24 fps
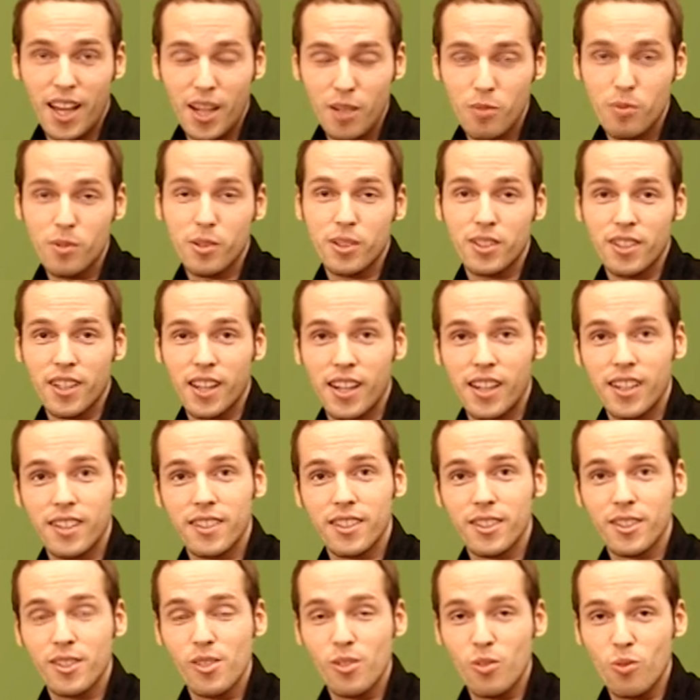Edward
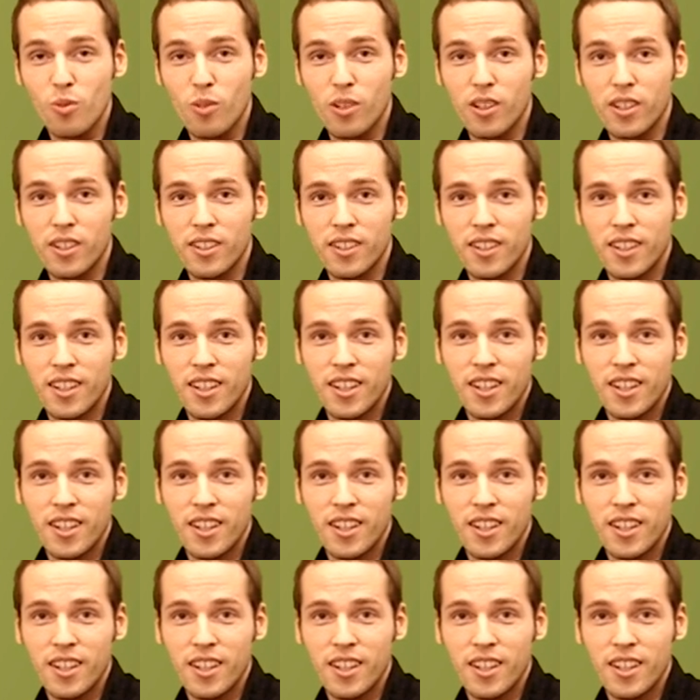allerdings nur,